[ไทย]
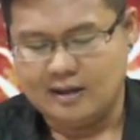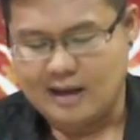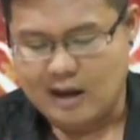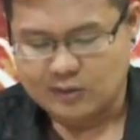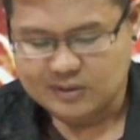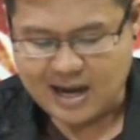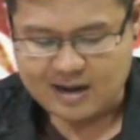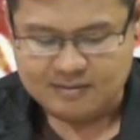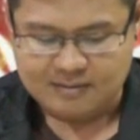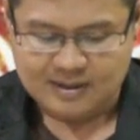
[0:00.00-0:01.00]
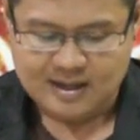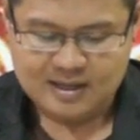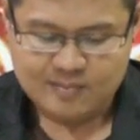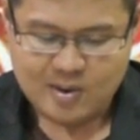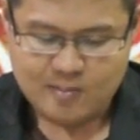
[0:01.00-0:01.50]
ดาวจันทร์นะ
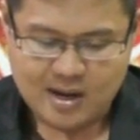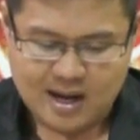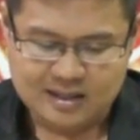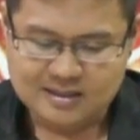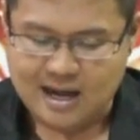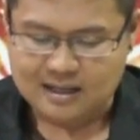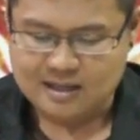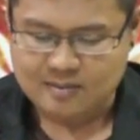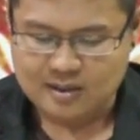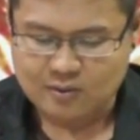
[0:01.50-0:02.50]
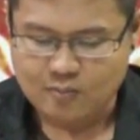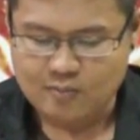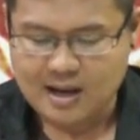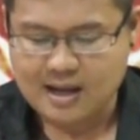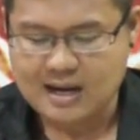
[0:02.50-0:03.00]
ที่เป็นมหาจักรเนี่ยว่ากุม
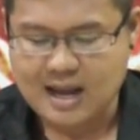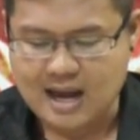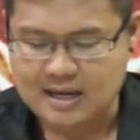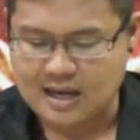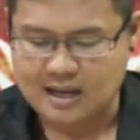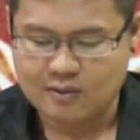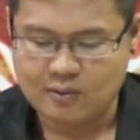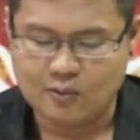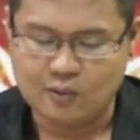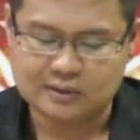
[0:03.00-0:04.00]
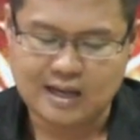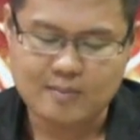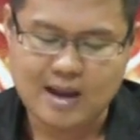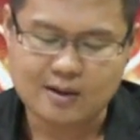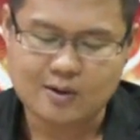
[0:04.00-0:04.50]
ลัคนาเนี่ยโอ้โหทับ
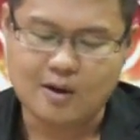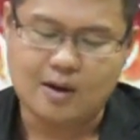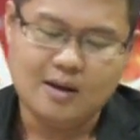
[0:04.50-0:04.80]
ลักก็